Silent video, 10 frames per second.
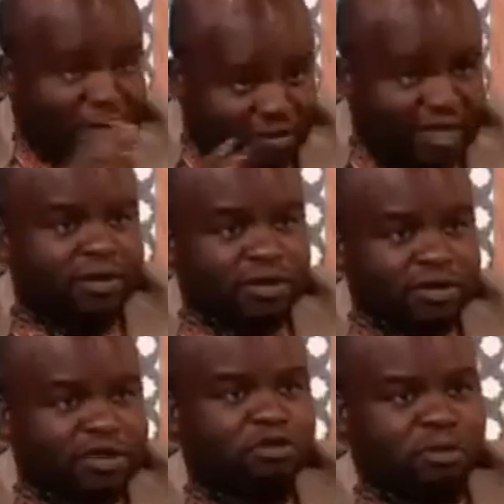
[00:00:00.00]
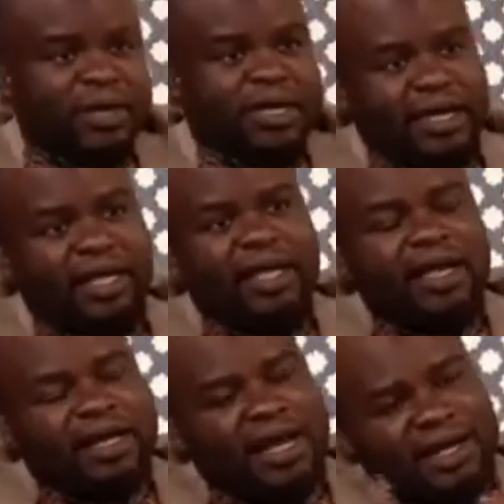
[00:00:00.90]
al cielo. Se supone que
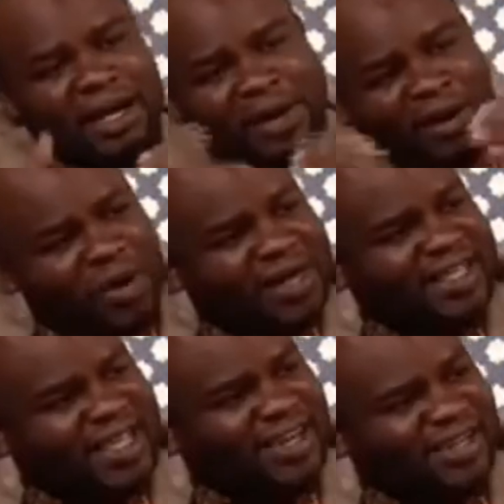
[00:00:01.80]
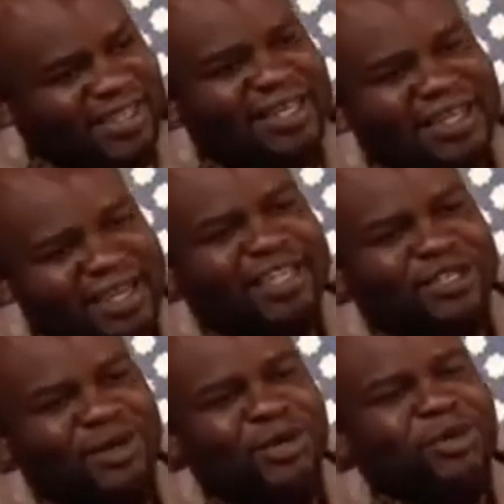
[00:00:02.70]
ah, la, vanguardia del,
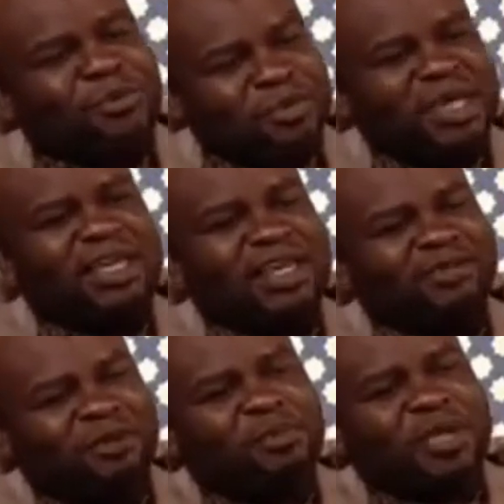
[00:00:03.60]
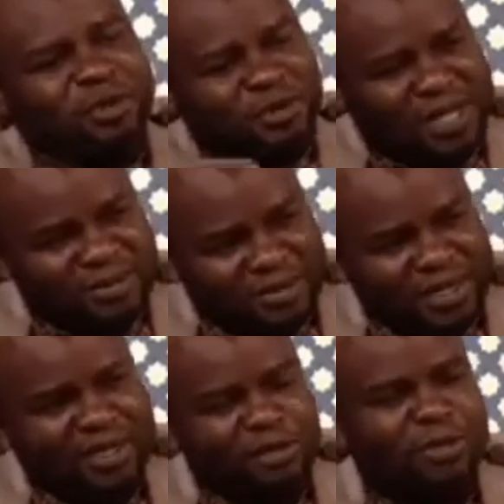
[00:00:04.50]
derecho viene de la propia sociedad
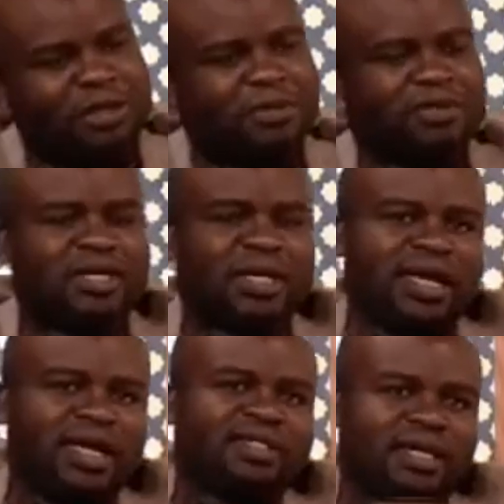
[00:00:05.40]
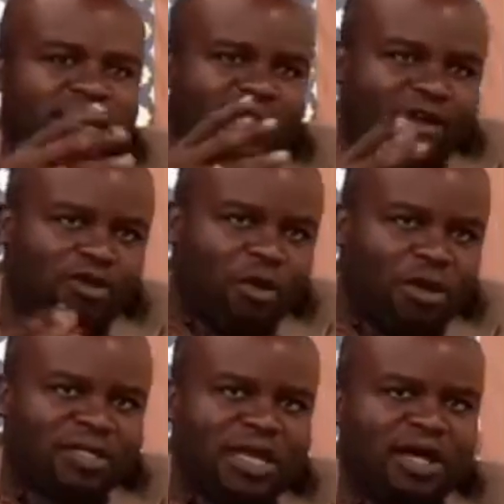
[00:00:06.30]
civil. No podemos exigirle a los
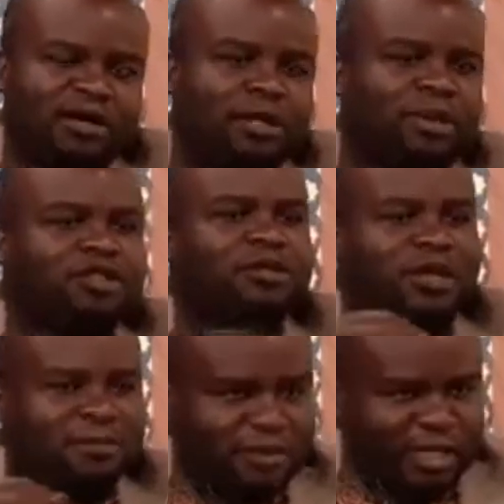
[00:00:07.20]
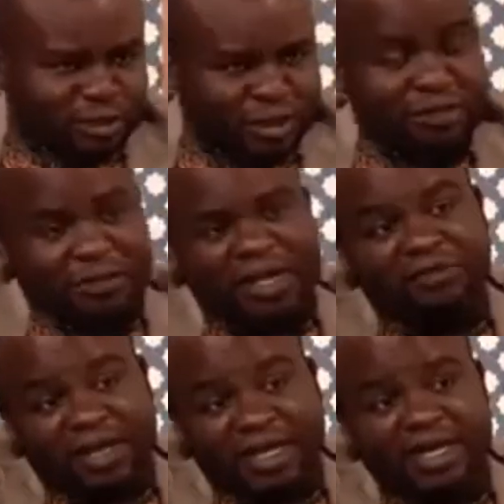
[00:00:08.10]
gobiernos que hagan cosas, por la sociedad, la sociedad civil
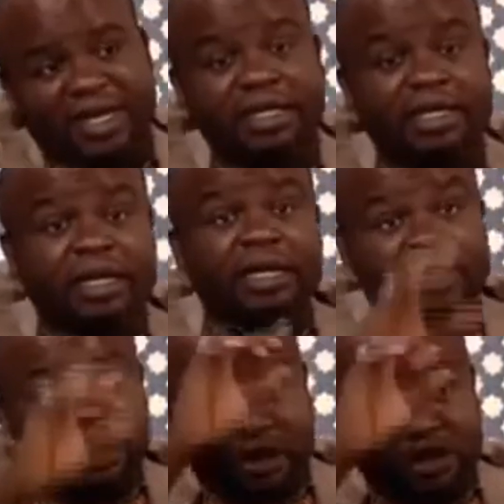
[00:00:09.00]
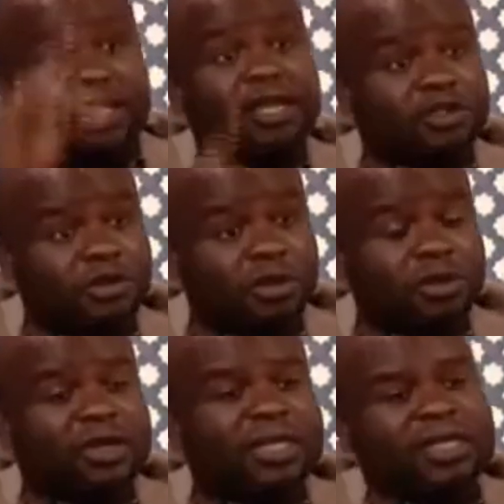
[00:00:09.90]
africana del norte y del sur
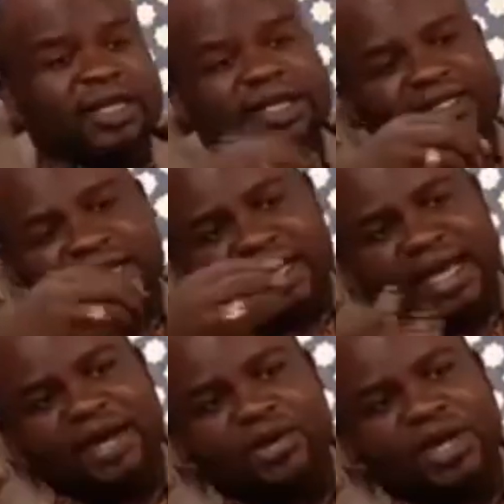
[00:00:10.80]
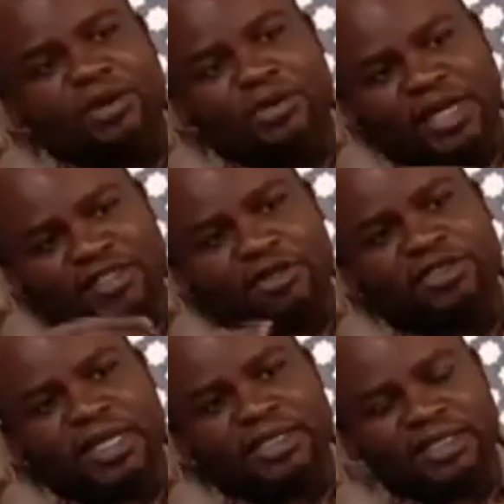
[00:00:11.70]
tiene que estar claro en algunas
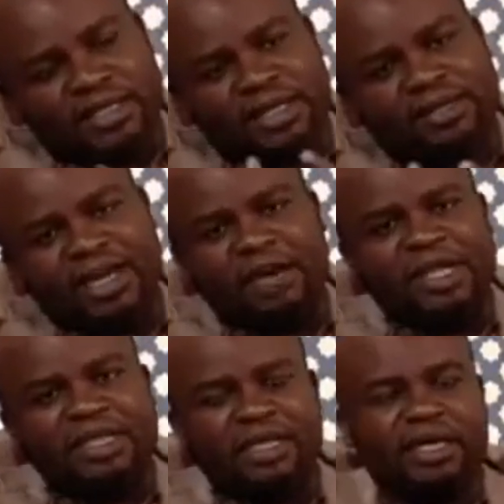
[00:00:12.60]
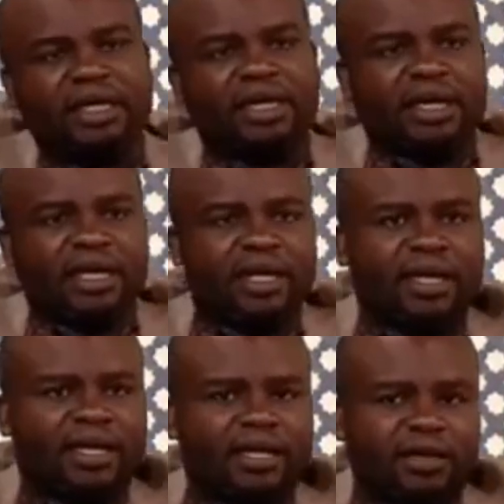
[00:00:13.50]
cosas y desgraciadamente
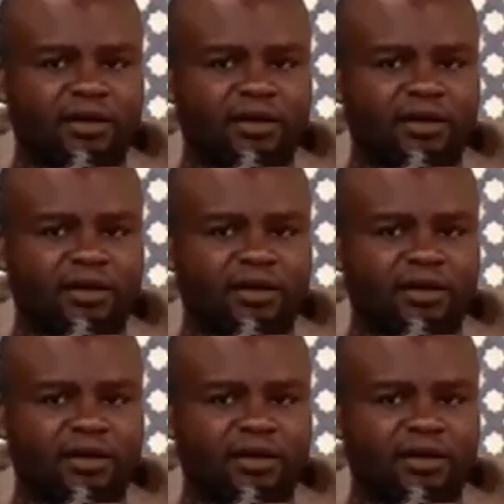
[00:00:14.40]
eh,